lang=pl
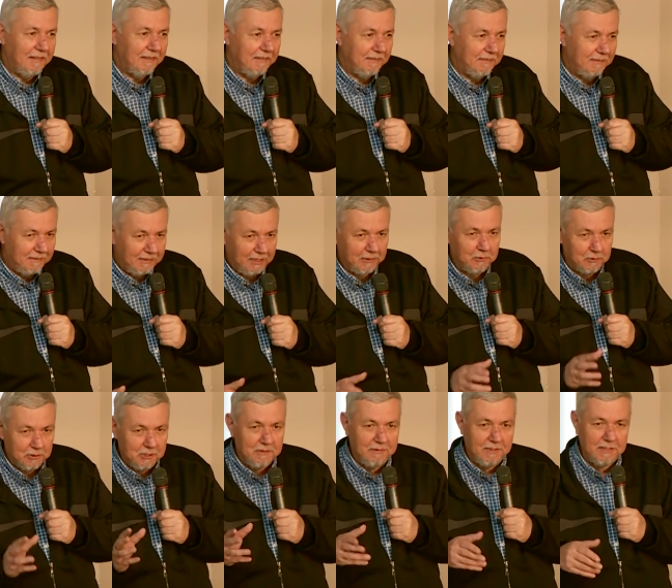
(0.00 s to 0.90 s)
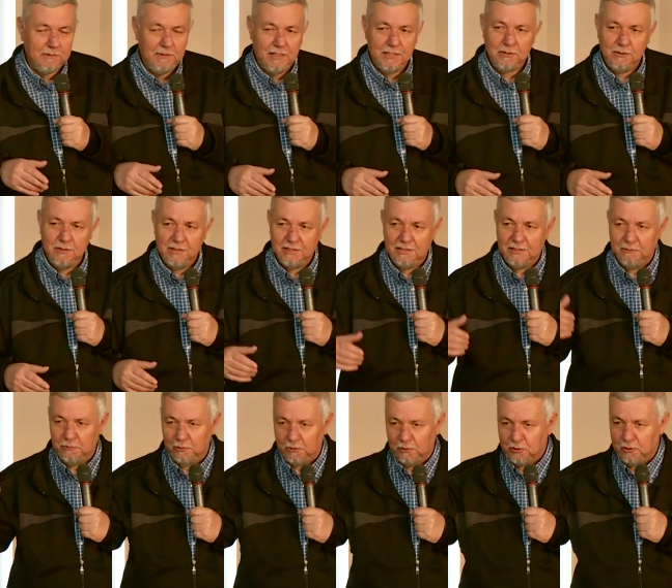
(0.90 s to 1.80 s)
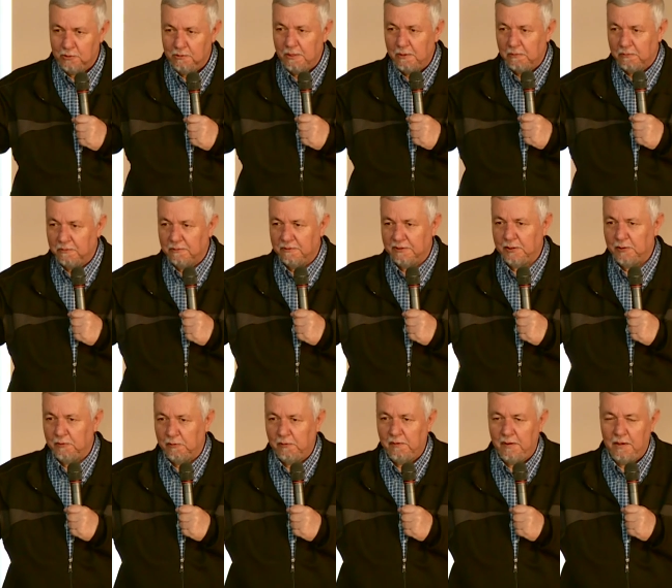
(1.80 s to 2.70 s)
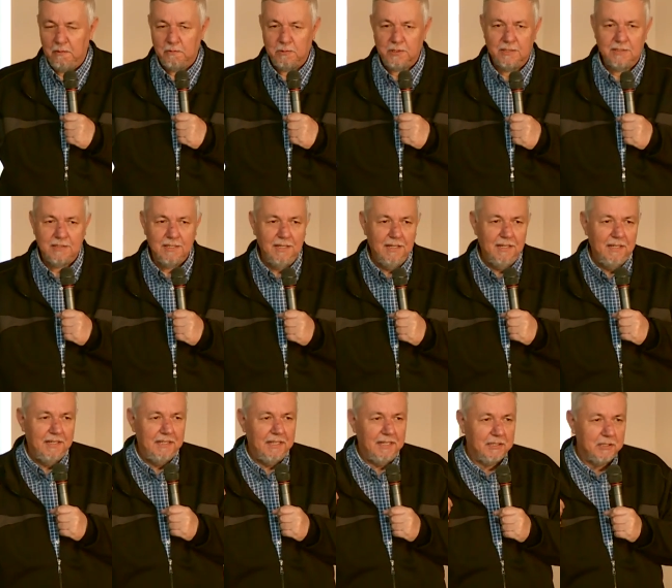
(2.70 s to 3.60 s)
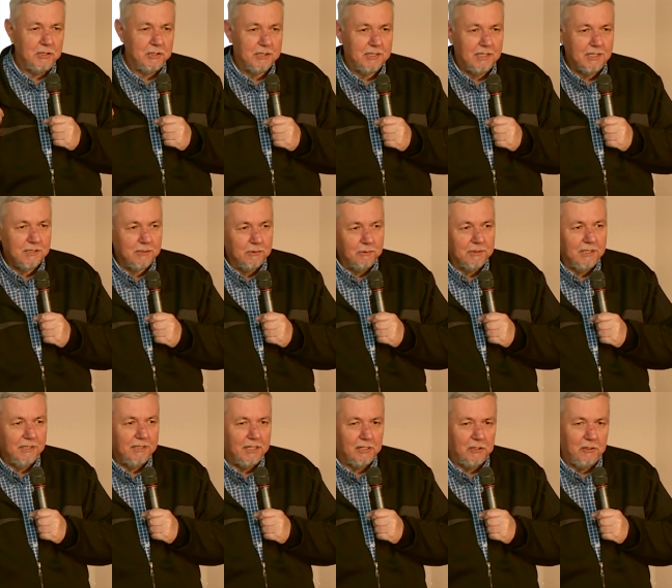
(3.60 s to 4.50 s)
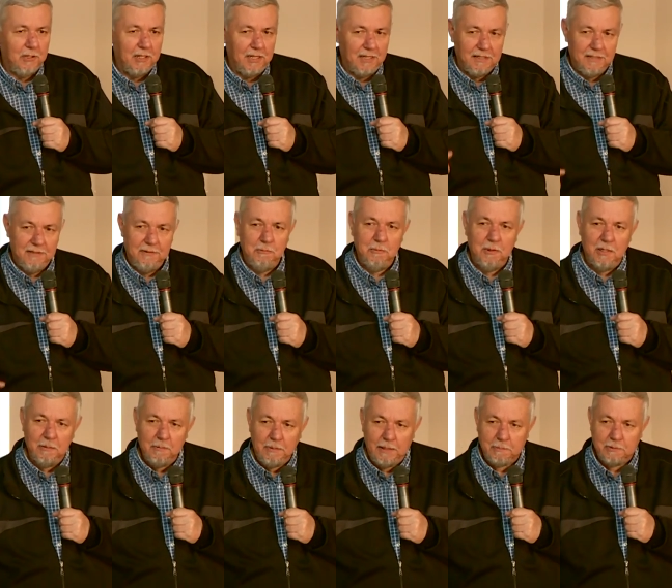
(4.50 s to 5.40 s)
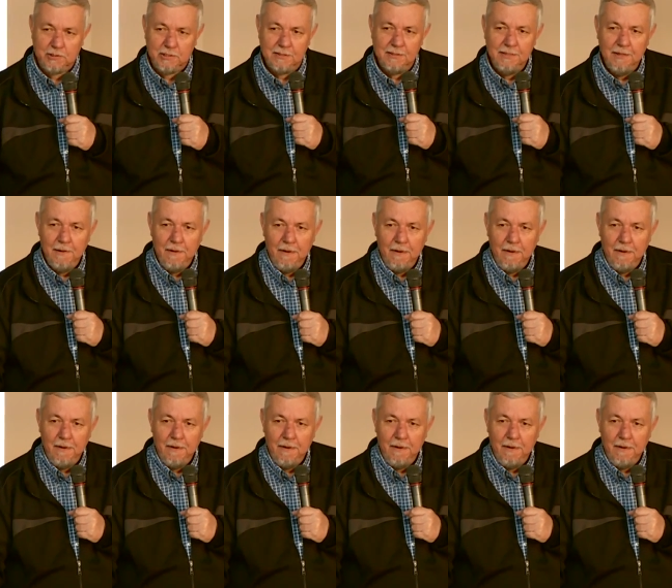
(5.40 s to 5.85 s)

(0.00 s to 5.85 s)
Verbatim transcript: Niektórzy z Was wiedzą, ja się urodziłem i wychowywałem przez jakiś czas tutaj na Gojach u mojej babci.